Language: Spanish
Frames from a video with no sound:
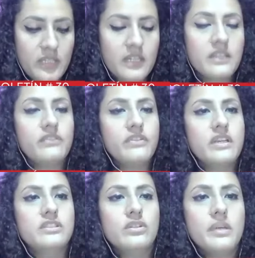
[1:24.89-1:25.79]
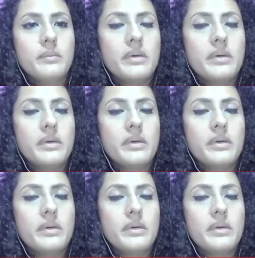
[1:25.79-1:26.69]
de ratificación de
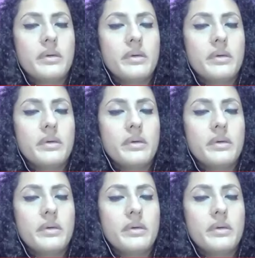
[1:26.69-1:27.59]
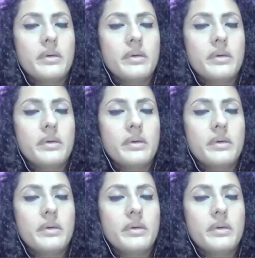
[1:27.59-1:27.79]
mandato y el